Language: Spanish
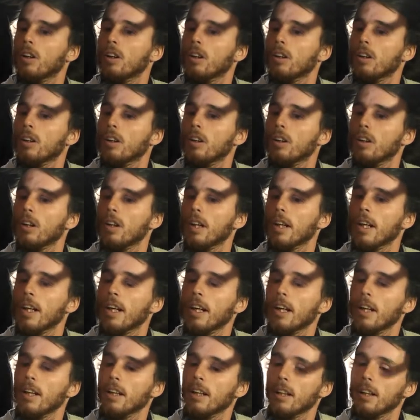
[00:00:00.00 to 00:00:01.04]
condiciones?
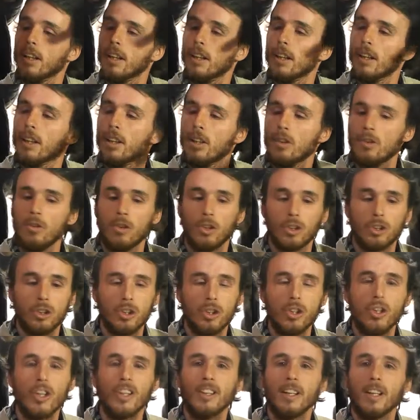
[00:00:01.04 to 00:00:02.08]
Eh,
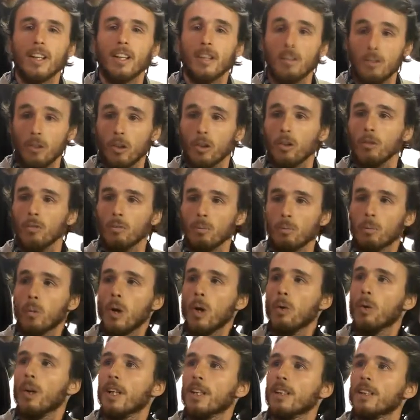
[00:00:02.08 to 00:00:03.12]
nosotros,
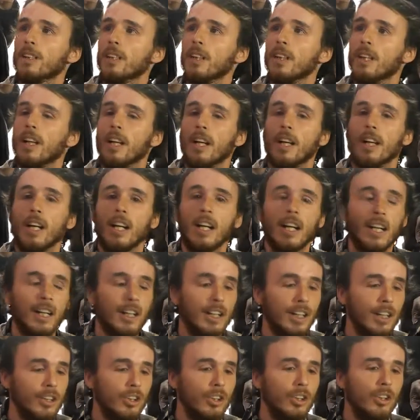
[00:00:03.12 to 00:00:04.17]
vuelvo a decir, en el
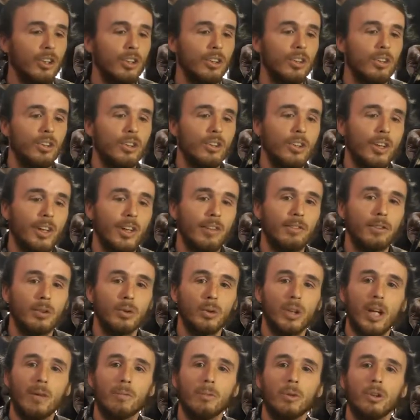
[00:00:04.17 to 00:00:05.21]
escrito
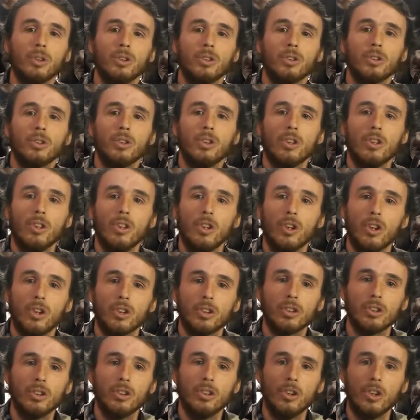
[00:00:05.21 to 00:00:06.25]
refutamos los,
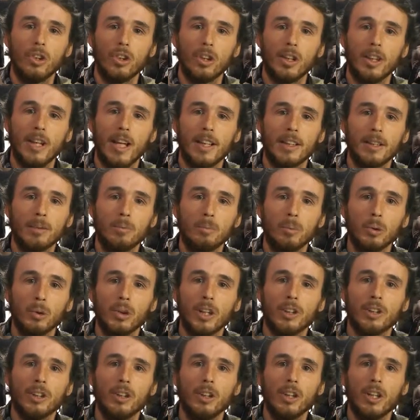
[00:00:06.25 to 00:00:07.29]
las
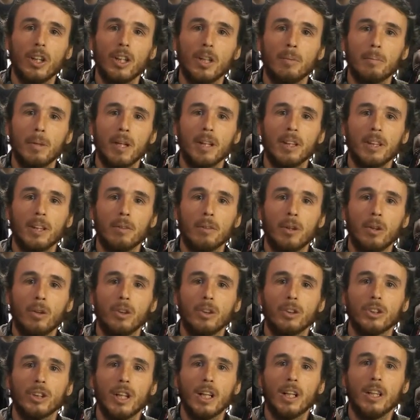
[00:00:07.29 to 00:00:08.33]
imputaciones de parte de Manuel
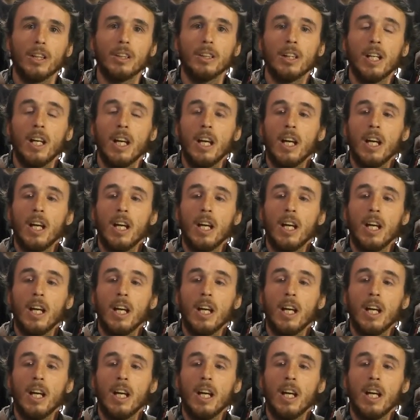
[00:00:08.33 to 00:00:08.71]
González.